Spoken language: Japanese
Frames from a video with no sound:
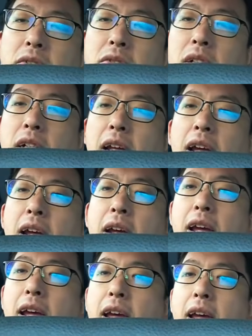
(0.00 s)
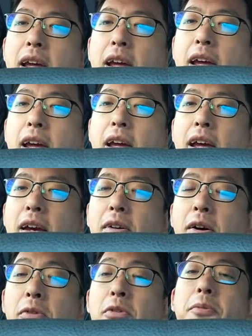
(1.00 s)
ということでね、えー、
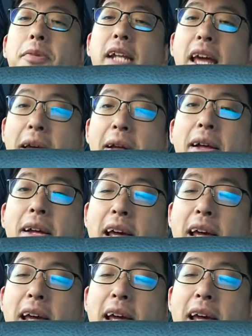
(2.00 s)
今後もね、